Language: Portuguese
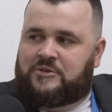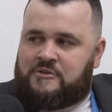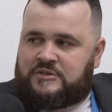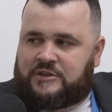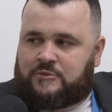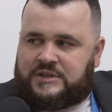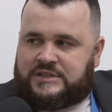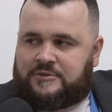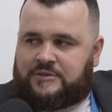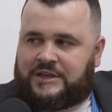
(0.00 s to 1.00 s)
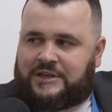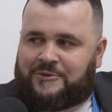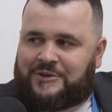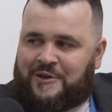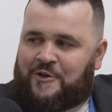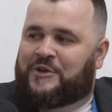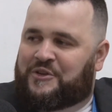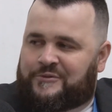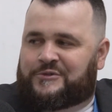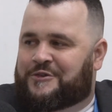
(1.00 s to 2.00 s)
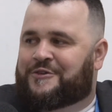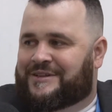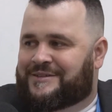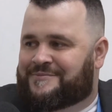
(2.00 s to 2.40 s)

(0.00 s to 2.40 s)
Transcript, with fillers: a nossa atuação naquilo que realmente funciona.